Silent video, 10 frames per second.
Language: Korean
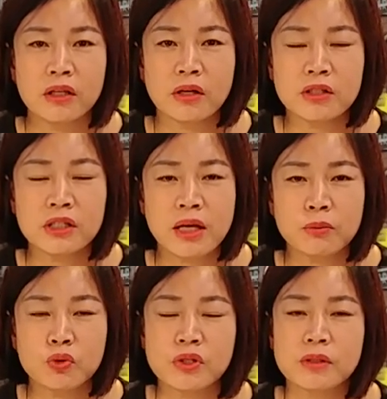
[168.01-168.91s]
연인의
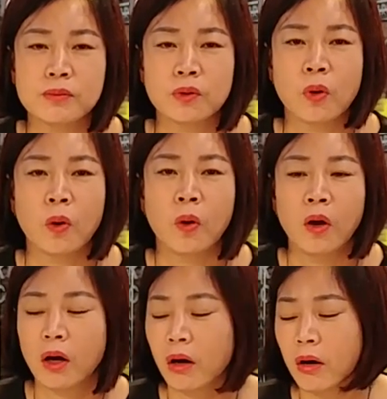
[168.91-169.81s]
모습으로
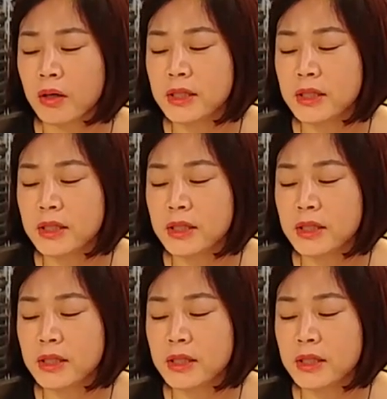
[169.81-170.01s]
어,